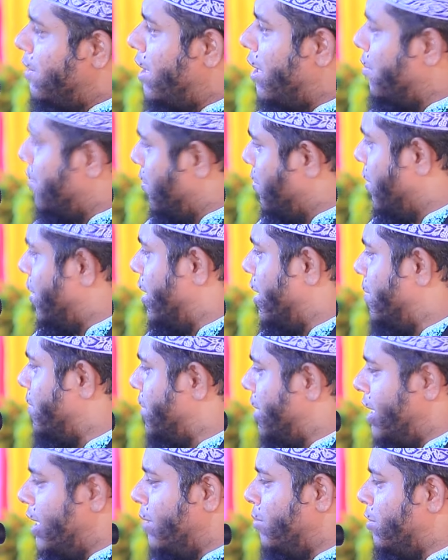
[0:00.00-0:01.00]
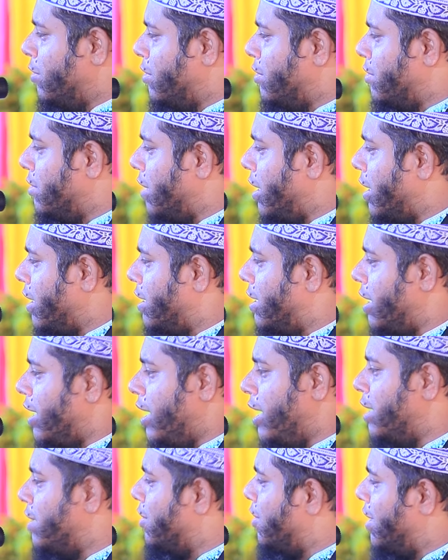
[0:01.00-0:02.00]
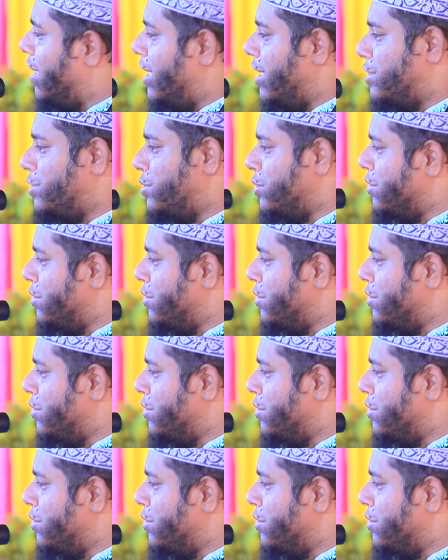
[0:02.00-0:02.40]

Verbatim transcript: আমি বললাম যে এমন গ্রানলা